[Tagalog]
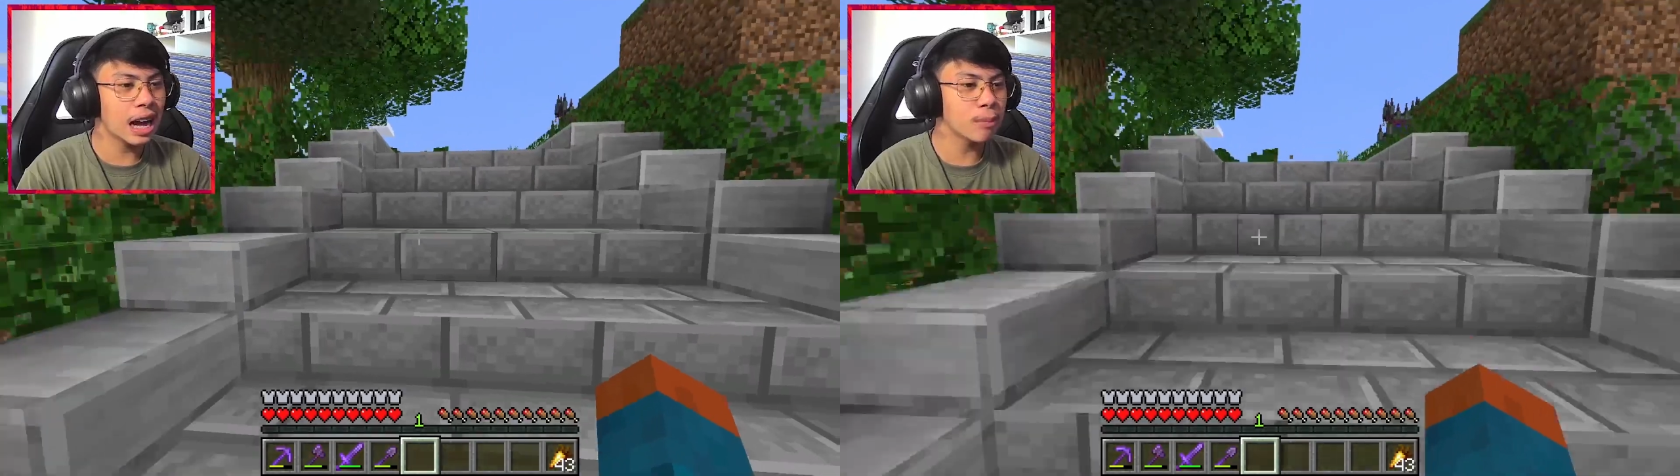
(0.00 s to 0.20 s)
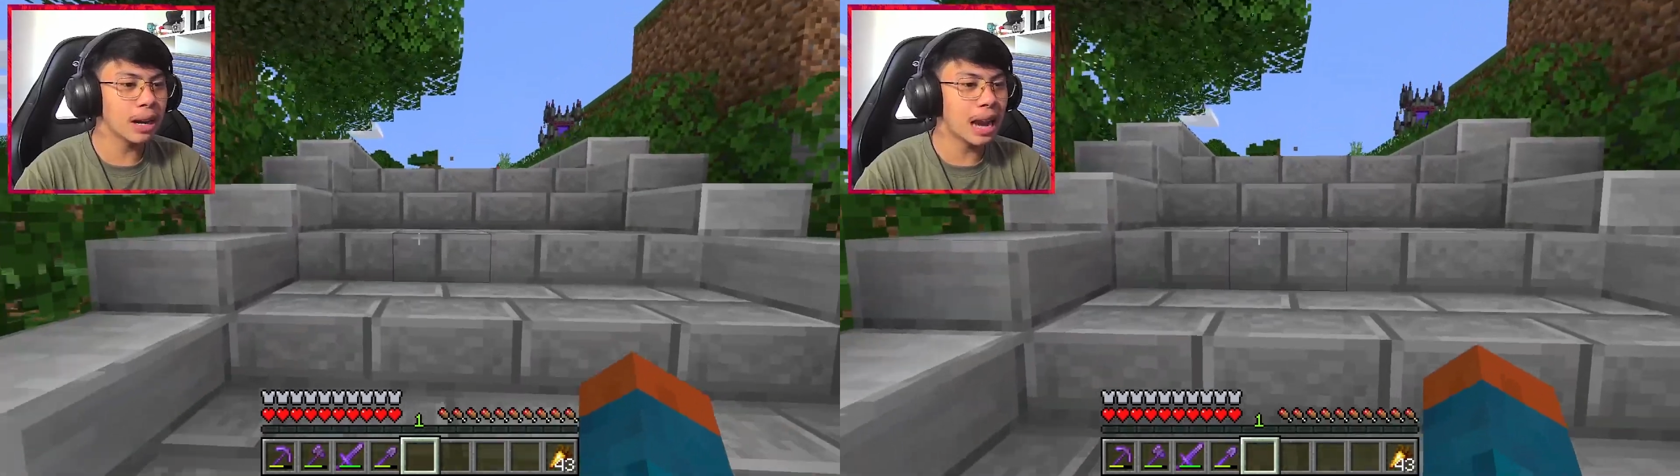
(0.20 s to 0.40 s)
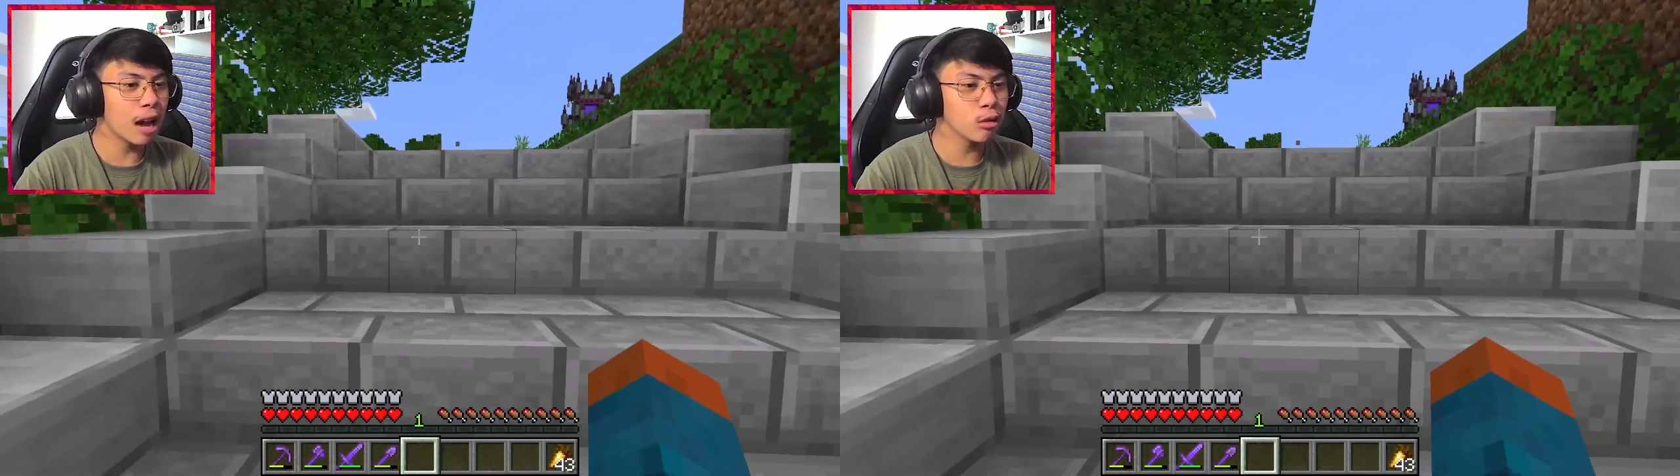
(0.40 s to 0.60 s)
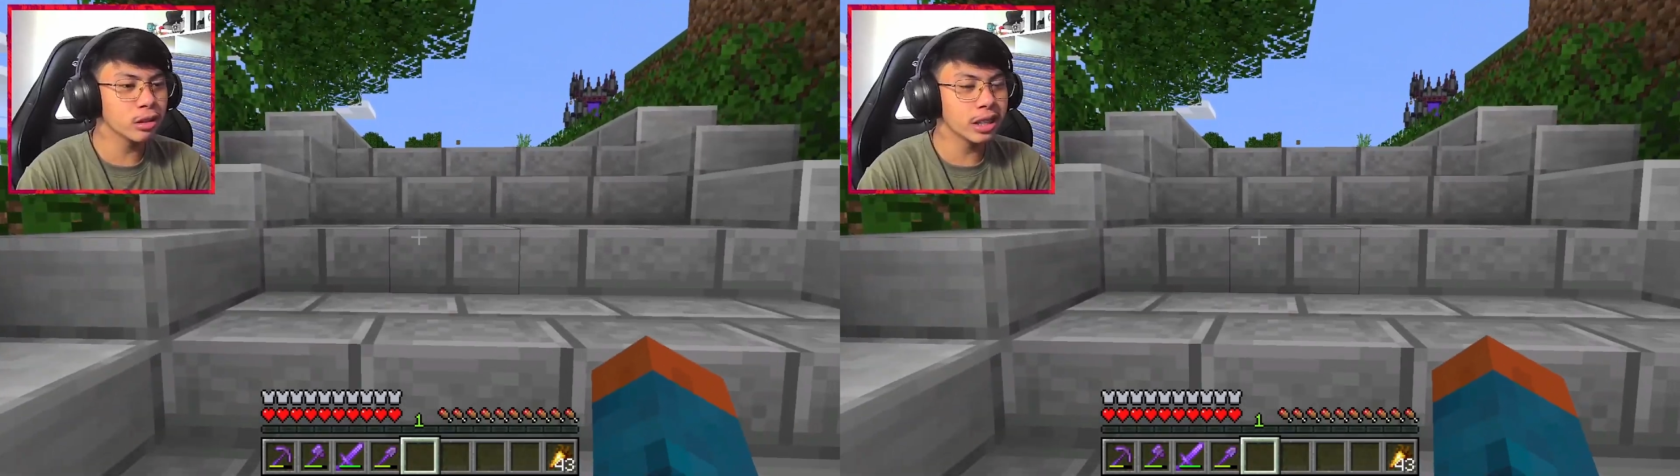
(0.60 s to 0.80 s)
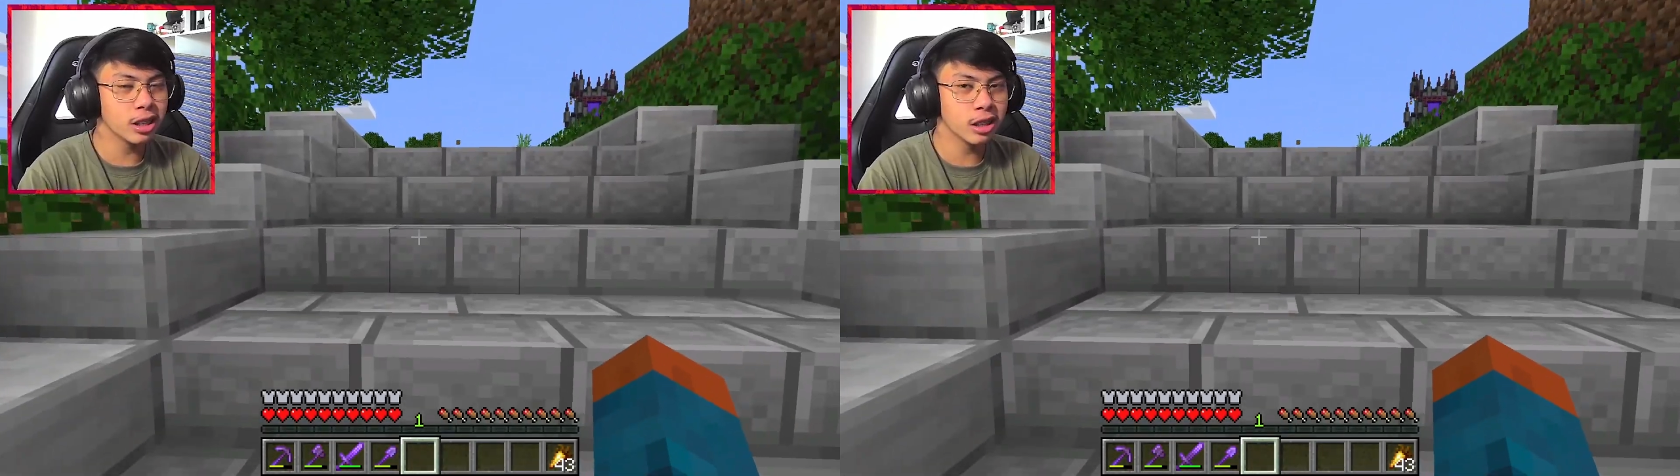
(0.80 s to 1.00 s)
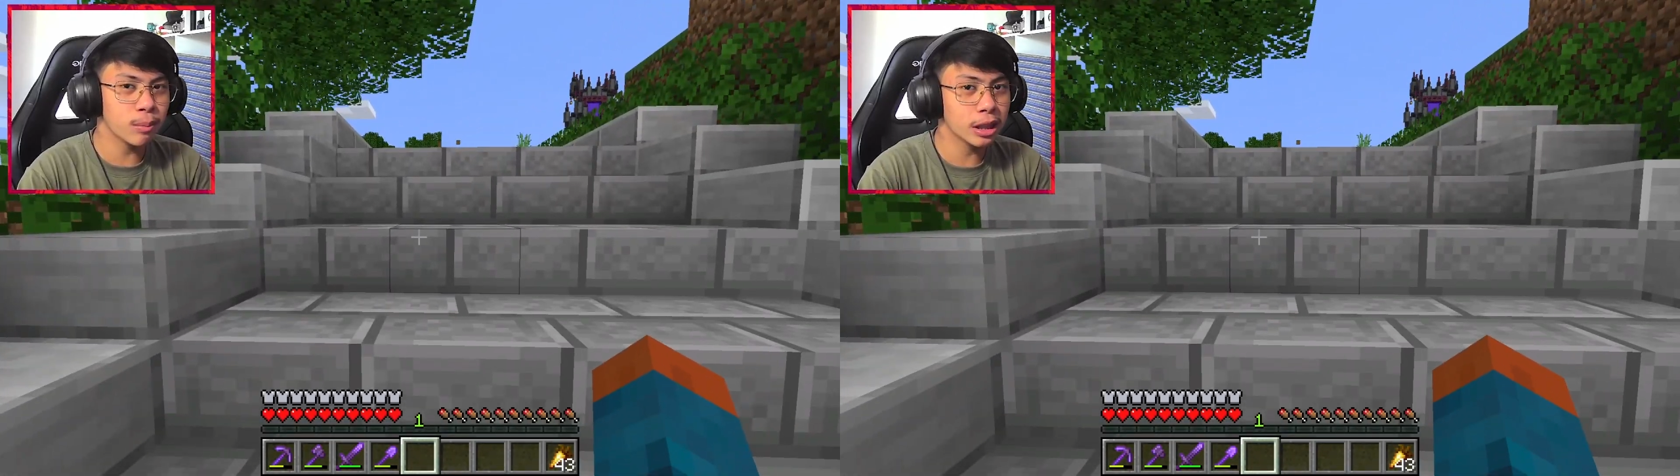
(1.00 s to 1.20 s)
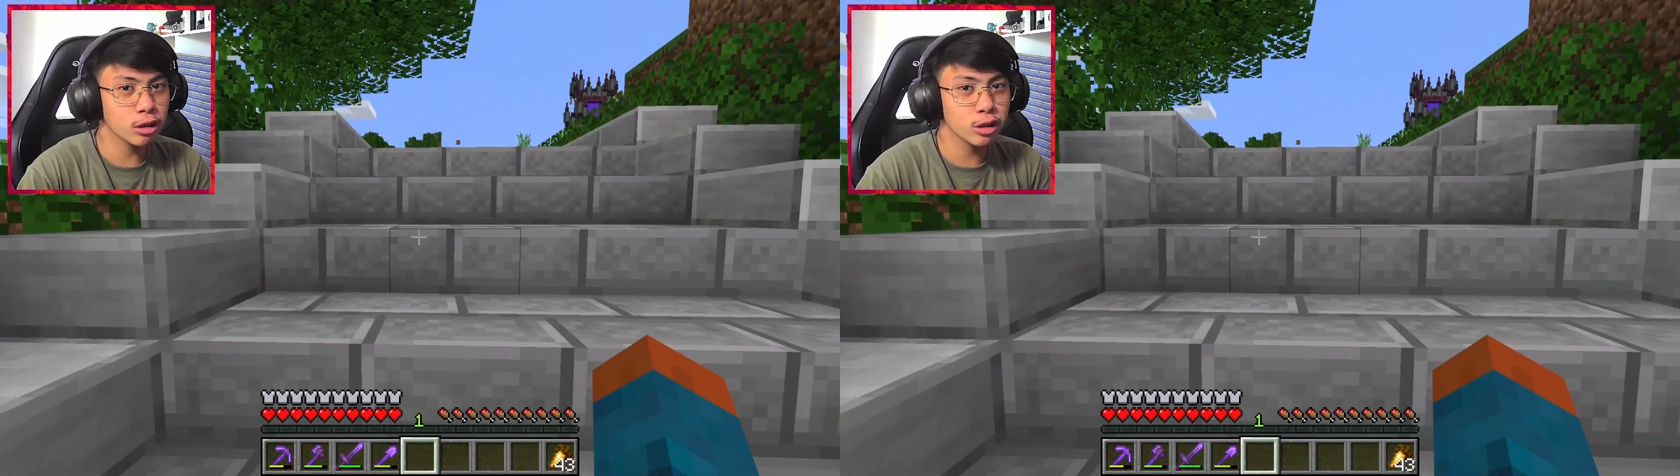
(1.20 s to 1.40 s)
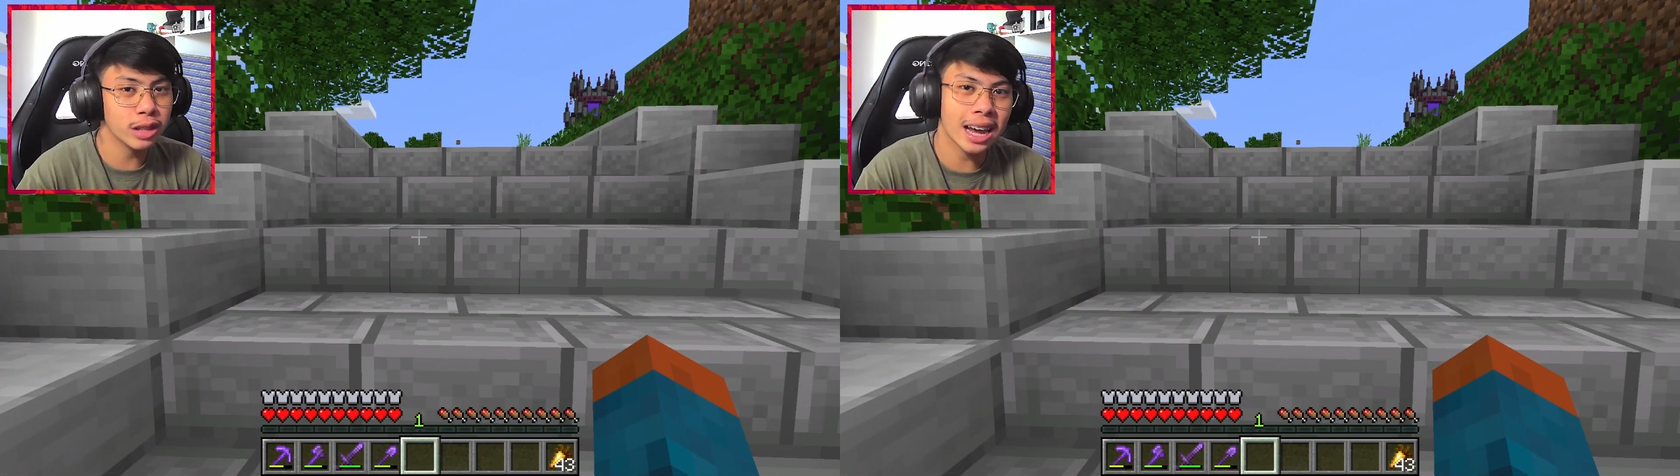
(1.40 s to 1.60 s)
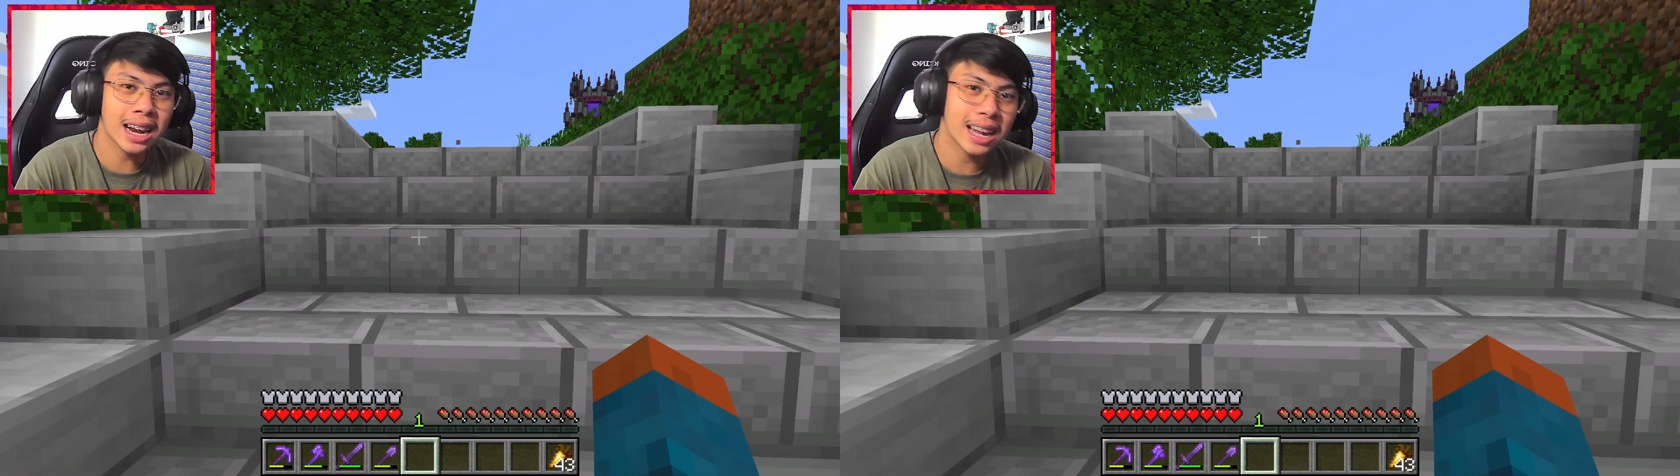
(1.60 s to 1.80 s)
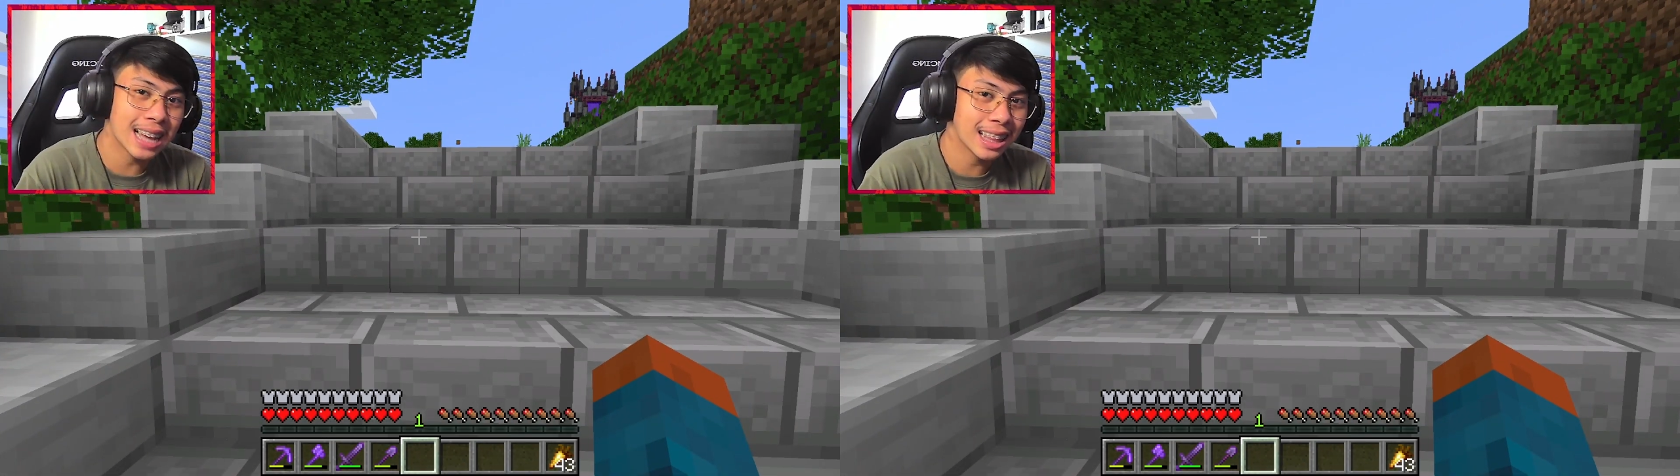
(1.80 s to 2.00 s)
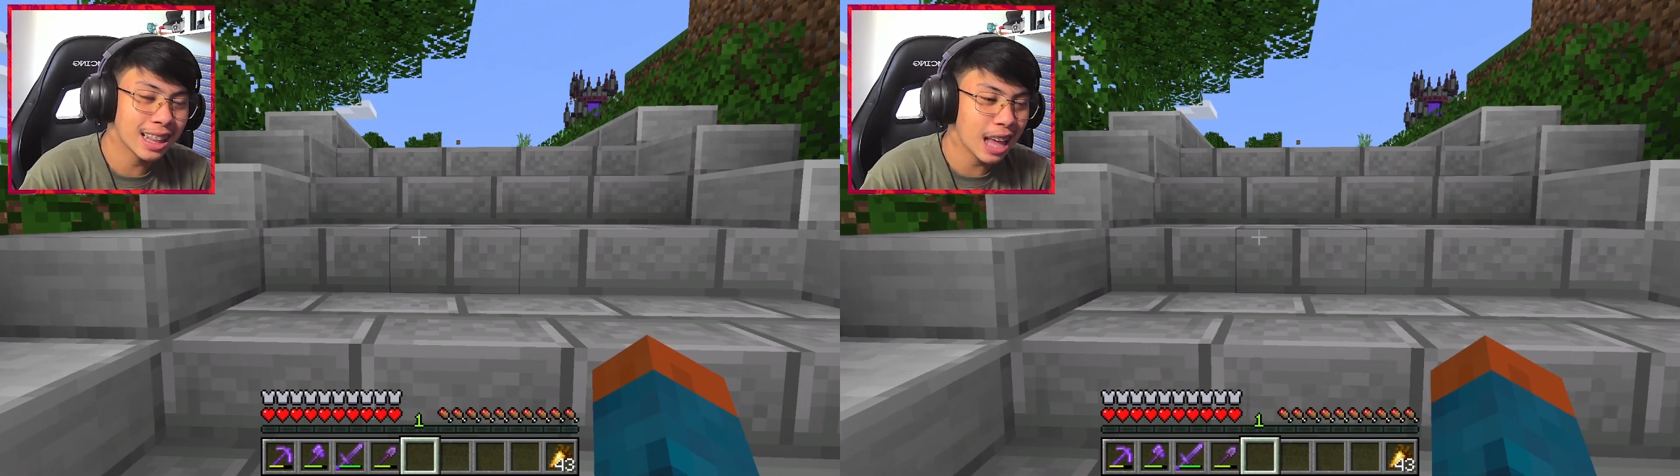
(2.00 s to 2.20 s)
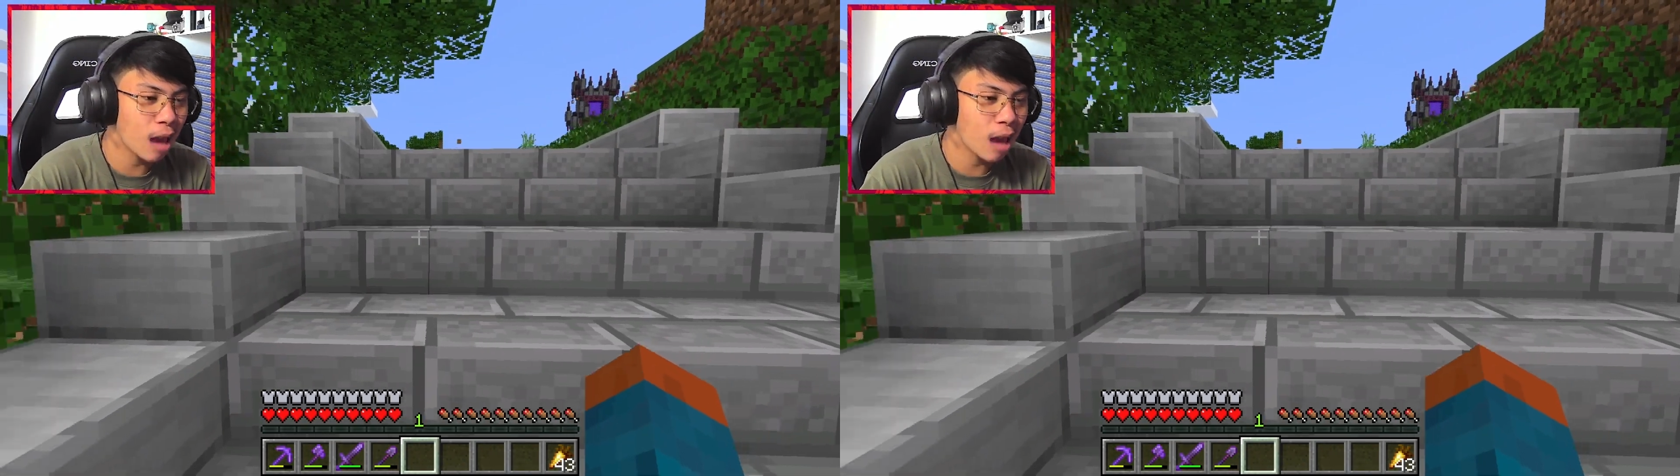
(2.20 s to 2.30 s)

nga pala, kung hindi nyo napanood yung nakaraan natin